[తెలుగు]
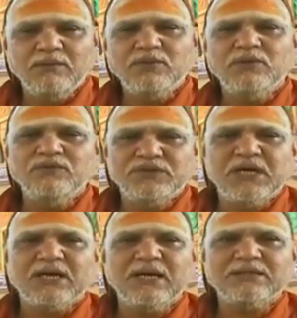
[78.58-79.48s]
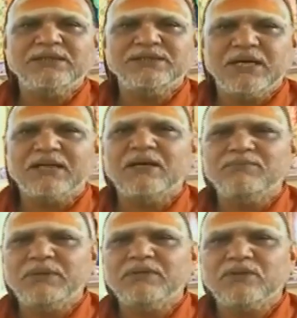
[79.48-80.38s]
మేము విశాఖ శ్రీ
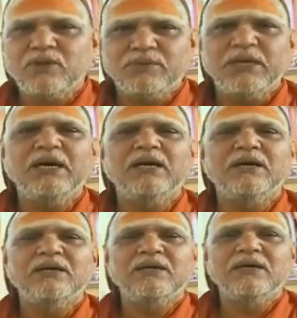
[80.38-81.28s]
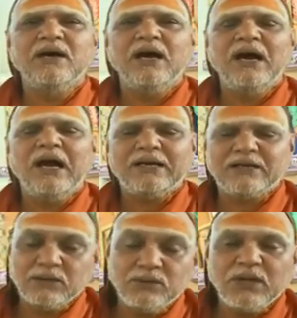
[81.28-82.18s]
శారదాపీఠం తరపున
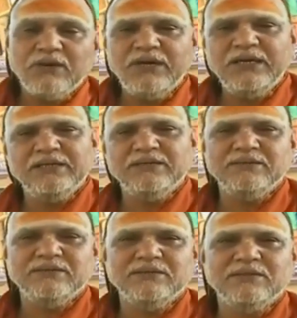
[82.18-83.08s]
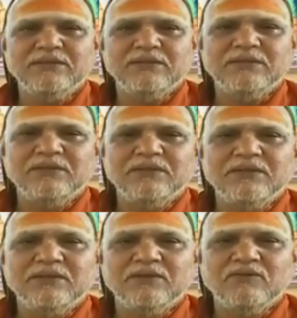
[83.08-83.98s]
అక్కడ కూడా వెళ్ళి
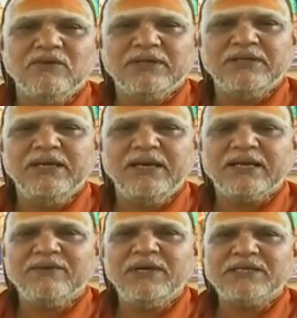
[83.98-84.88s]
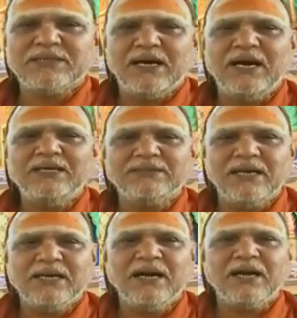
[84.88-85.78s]
వారికి ఏ రకమైన సహాయ
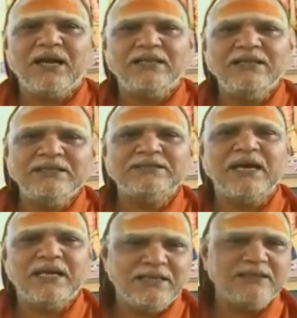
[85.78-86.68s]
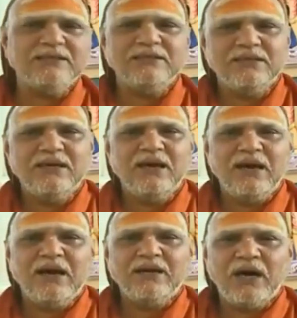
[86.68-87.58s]
సహకారాలు అందించాలి
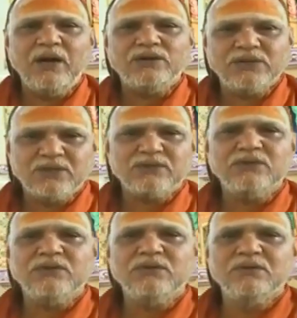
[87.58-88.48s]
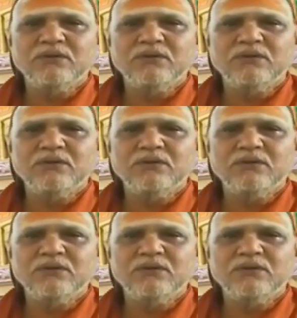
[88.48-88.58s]
అనే ఆలోచనతో